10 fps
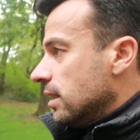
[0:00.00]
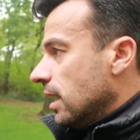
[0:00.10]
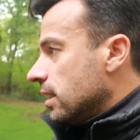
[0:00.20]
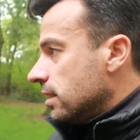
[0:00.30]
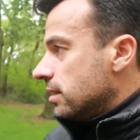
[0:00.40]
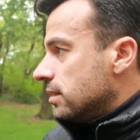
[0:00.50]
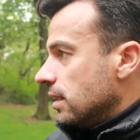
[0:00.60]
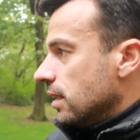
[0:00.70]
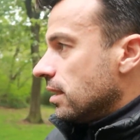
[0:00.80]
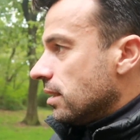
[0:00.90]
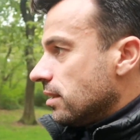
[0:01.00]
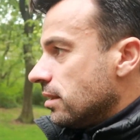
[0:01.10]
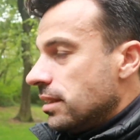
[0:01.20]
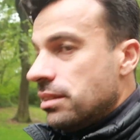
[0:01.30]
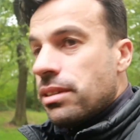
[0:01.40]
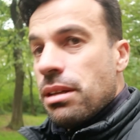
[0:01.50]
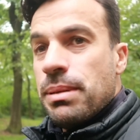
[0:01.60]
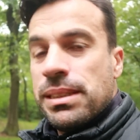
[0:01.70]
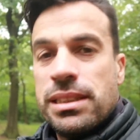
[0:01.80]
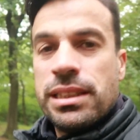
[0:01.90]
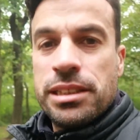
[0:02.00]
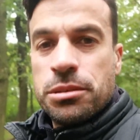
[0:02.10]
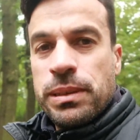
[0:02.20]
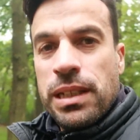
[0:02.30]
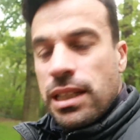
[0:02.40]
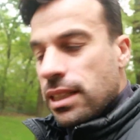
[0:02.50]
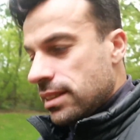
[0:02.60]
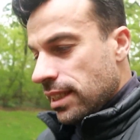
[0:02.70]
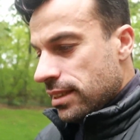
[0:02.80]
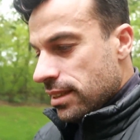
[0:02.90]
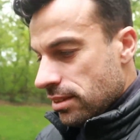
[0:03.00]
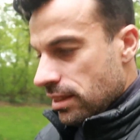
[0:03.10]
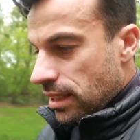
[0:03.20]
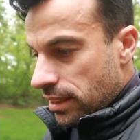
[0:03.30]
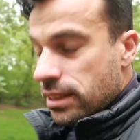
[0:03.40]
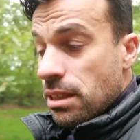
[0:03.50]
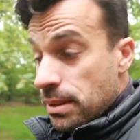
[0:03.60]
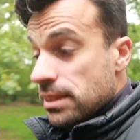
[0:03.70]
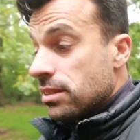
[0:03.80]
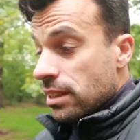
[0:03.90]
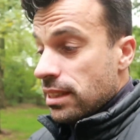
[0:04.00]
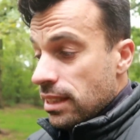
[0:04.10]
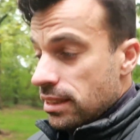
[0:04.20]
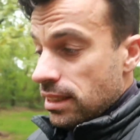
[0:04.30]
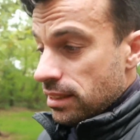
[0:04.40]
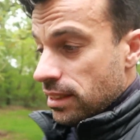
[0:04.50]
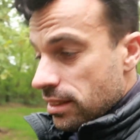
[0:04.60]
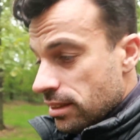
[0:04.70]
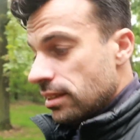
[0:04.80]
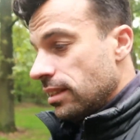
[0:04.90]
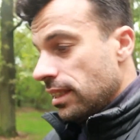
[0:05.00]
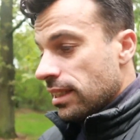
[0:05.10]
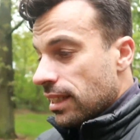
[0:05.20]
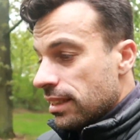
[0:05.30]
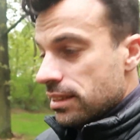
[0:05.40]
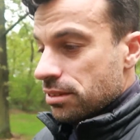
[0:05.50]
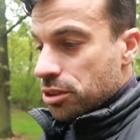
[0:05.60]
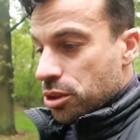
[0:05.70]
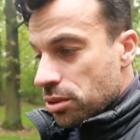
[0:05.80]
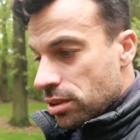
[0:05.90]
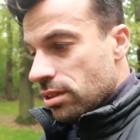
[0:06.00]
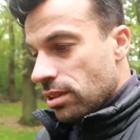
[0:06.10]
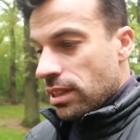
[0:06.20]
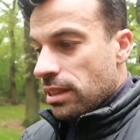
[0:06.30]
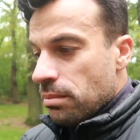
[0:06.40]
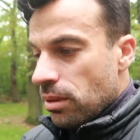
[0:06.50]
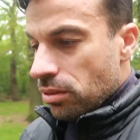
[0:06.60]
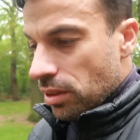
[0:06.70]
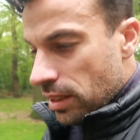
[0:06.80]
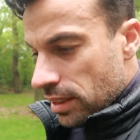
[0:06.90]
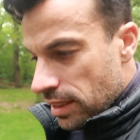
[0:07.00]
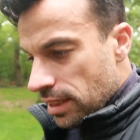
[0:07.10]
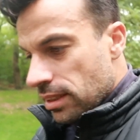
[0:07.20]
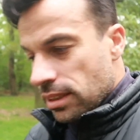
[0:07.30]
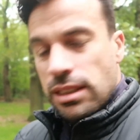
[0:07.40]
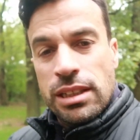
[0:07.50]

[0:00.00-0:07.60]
ja, der, nicht nur der beste Tennisspieler aller Zeiten, also der, nicht der beste, sondern der, der, der eleganteste und schönste, sondern eben auch einer der